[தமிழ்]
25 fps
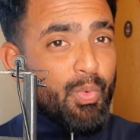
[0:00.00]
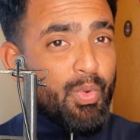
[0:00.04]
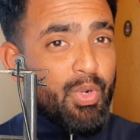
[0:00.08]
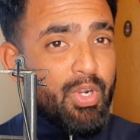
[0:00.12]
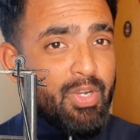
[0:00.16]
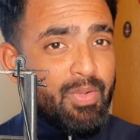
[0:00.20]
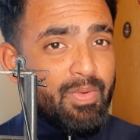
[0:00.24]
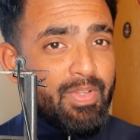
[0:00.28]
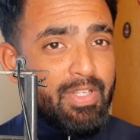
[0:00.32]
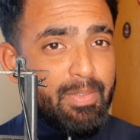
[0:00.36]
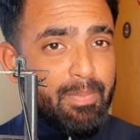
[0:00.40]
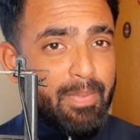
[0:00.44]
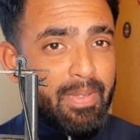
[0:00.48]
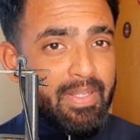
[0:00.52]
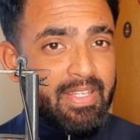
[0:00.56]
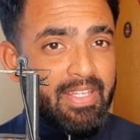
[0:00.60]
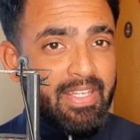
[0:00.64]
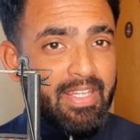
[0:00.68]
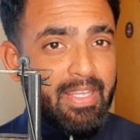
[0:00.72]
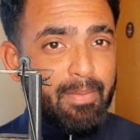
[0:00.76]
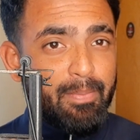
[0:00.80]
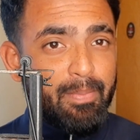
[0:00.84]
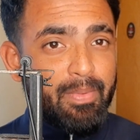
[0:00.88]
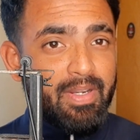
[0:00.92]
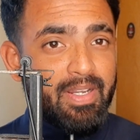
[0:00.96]
ஒன்று வந்து
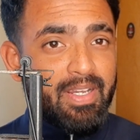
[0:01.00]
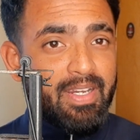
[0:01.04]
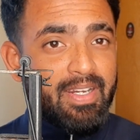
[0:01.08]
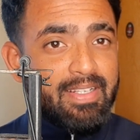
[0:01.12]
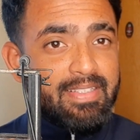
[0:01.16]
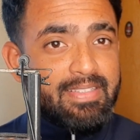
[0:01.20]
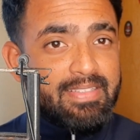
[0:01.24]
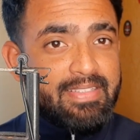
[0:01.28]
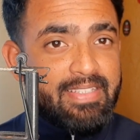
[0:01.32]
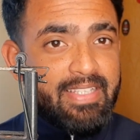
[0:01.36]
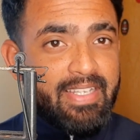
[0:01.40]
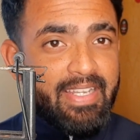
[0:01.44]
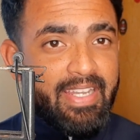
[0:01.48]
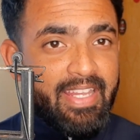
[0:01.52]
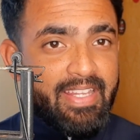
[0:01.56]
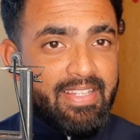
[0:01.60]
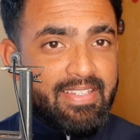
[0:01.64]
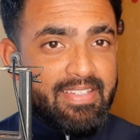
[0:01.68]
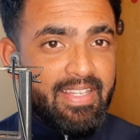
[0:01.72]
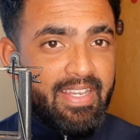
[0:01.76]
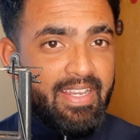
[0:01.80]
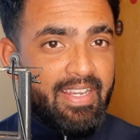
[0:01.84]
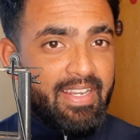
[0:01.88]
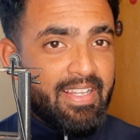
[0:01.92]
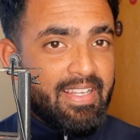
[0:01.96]
பார்த்திங்க அப்படின்னா சிட்டி
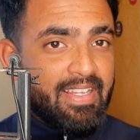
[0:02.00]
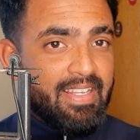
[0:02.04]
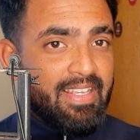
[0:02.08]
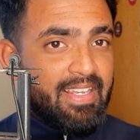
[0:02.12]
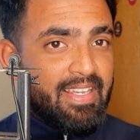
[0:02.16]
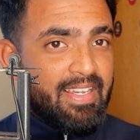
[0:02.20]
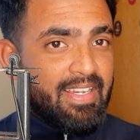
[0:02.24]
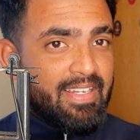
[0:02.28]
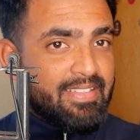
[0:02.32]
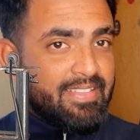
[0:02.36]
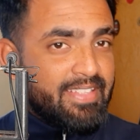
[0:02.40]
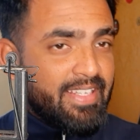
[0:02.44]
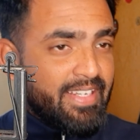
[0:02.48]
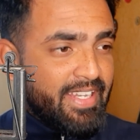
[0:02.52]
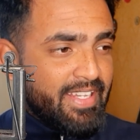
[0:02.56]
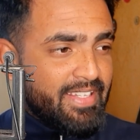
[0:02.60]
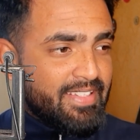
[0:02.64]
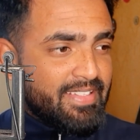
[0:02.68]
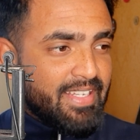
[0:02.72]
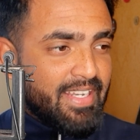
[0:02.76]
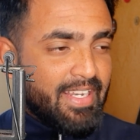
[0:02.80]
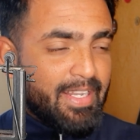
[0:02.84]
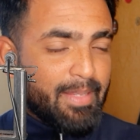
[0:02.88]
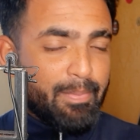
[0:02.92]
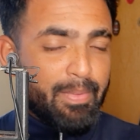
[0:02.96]
சைடு சிட்டி
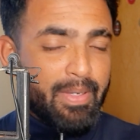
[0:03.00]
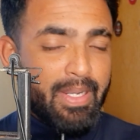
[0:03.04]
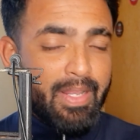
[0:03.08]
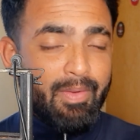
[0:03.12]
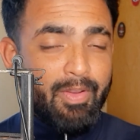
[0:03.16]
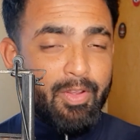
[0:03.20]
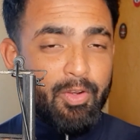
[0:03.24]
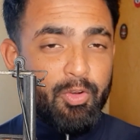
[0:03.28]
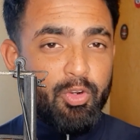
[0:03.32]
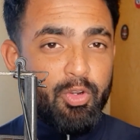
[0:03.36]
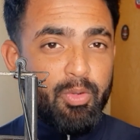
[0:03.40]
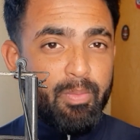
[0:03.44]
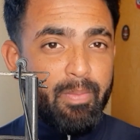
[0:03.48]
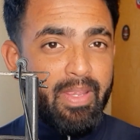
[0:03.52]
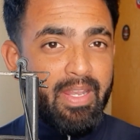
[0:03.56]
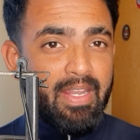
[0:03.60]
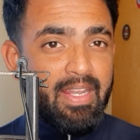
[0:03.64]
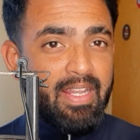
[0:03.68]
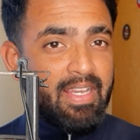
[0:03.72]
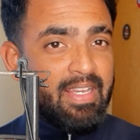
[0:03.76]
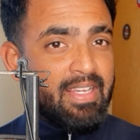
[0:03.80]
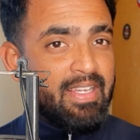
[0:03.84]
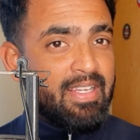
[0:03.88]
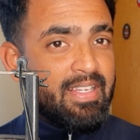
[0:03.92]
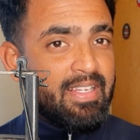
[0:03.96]
சைடு அப்படின்னா வேறு ஒன்றுமே
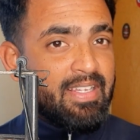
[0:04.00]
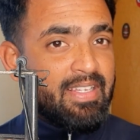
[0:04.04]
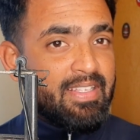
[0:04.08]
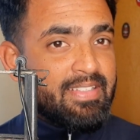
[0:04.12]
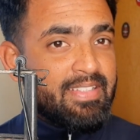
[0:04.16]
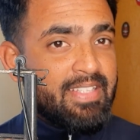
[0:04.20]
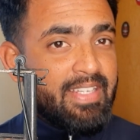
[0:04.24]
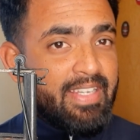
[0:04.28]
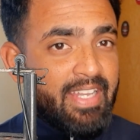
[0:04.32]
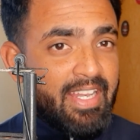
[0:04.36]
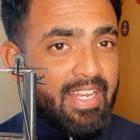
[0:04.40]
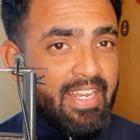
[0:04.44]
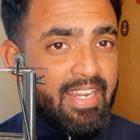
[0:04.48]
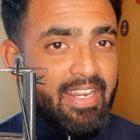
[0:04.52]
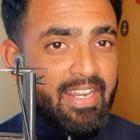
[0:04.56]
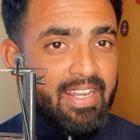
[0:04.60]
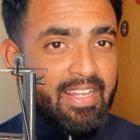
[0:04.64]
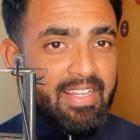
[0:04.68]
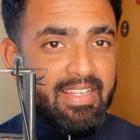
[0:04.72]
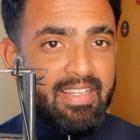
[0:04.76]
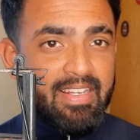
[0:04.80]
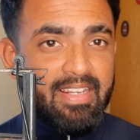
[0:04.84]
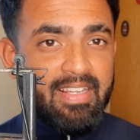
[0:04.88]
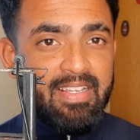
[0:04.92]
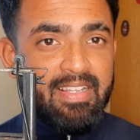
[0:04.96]
இல்லை சிட்டியில்
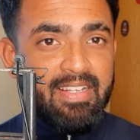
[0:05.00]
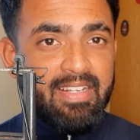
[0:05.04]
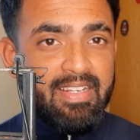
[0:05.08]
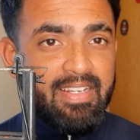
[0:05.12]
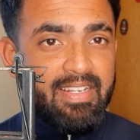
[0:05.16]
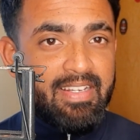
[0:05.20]
நடக்கிற